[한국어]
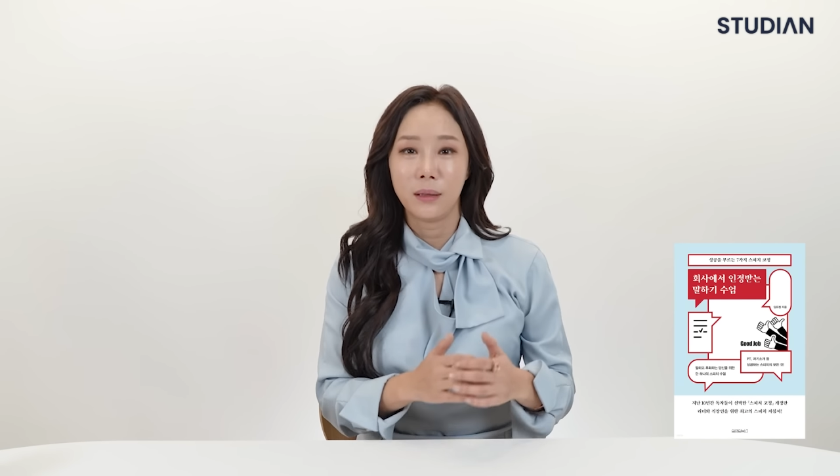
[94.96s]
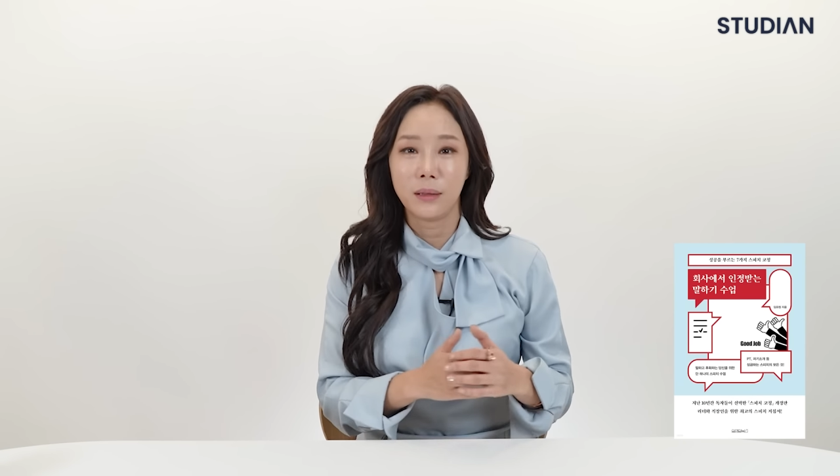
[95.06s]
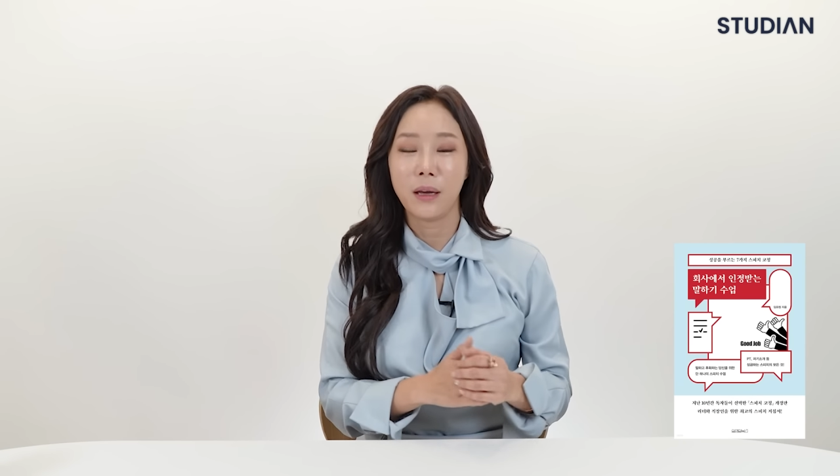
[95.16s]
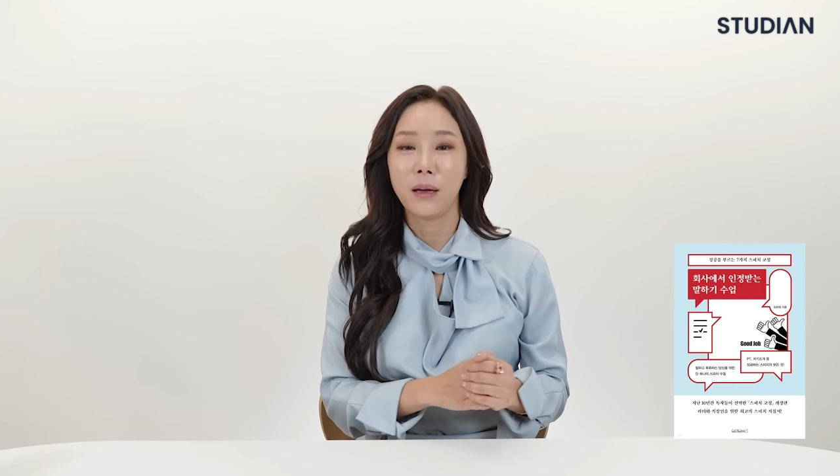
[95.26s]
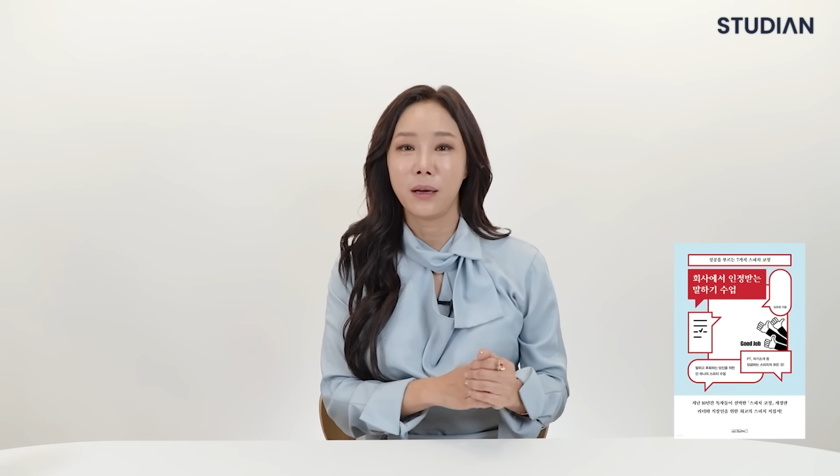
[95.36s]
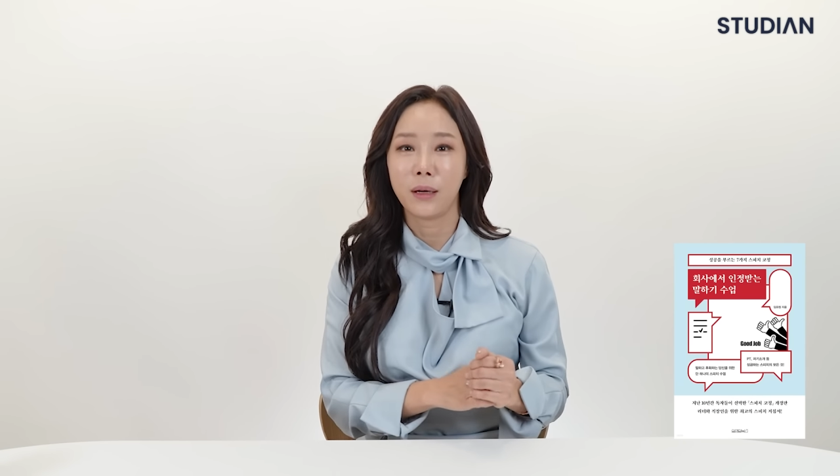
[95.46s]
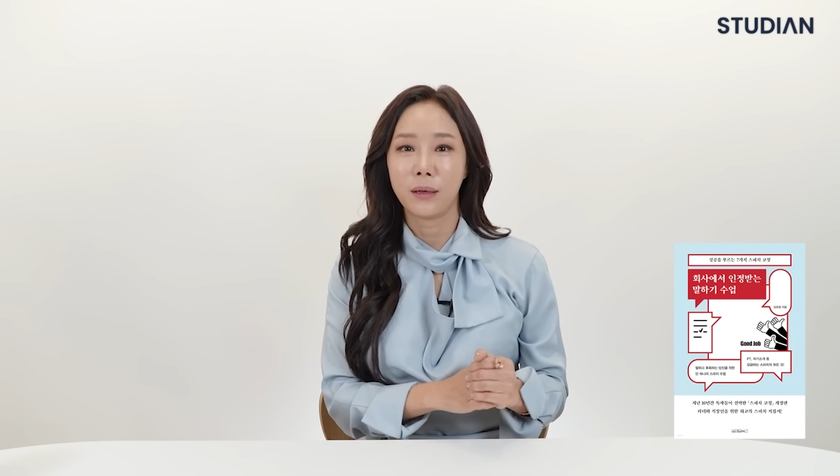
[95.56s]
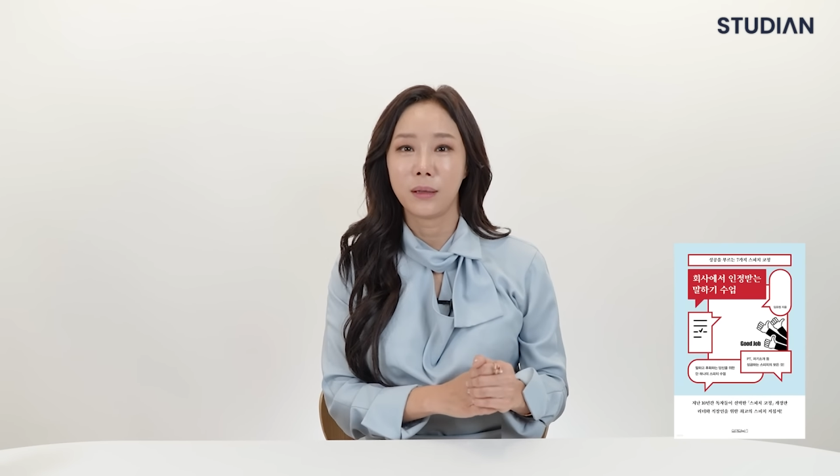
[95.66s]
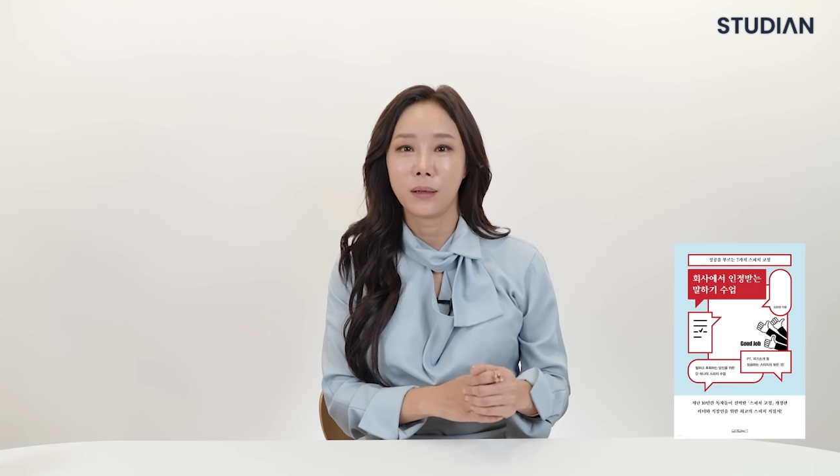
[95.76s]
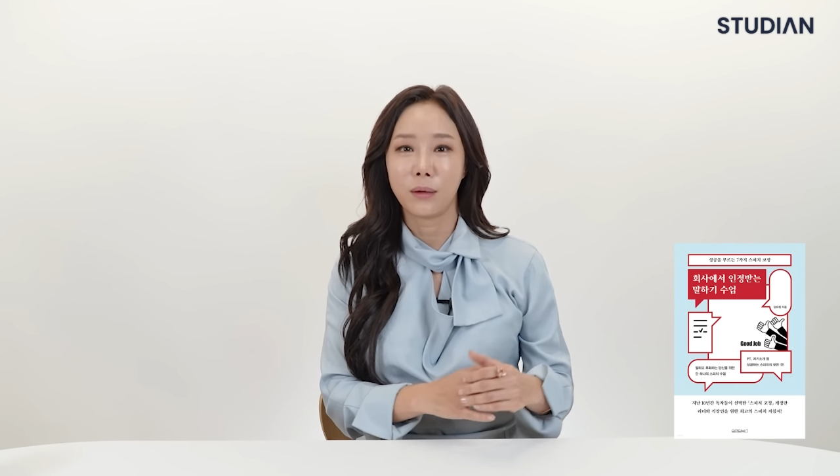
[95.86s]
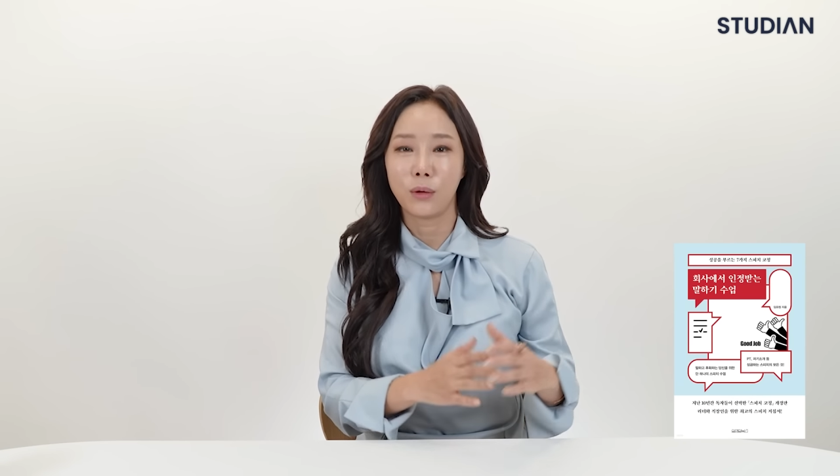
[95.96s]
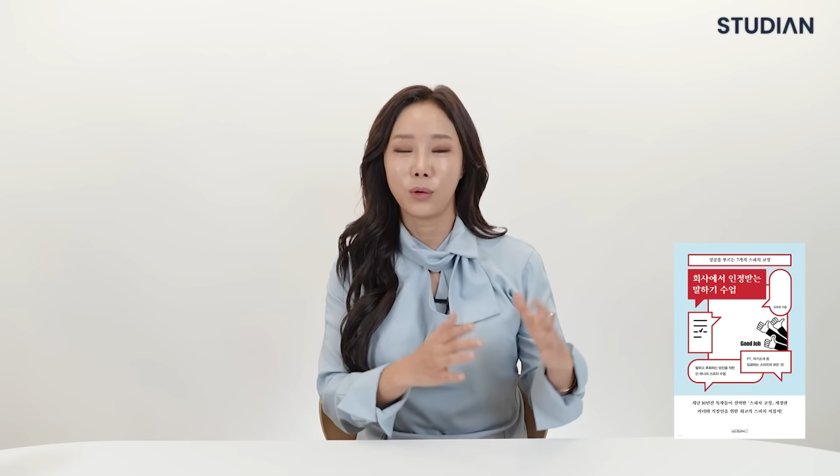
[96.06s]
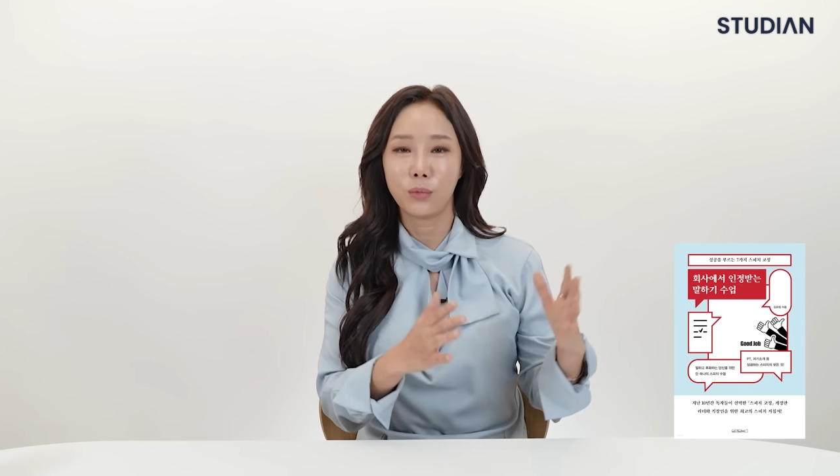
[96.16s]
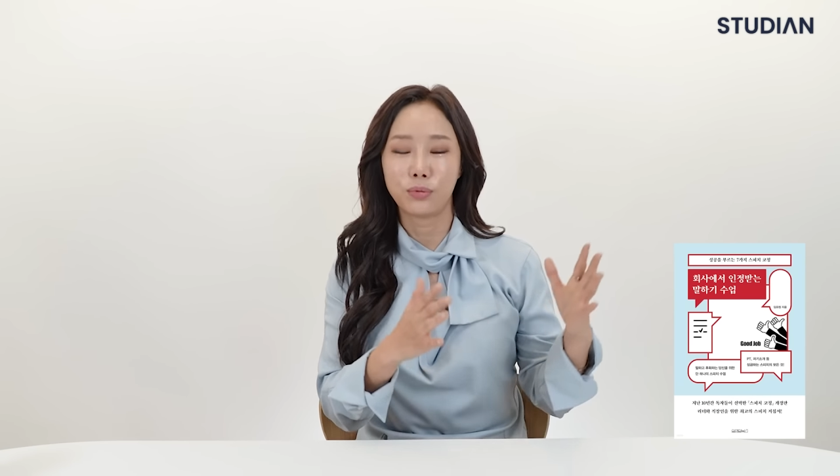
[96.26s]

네, 어,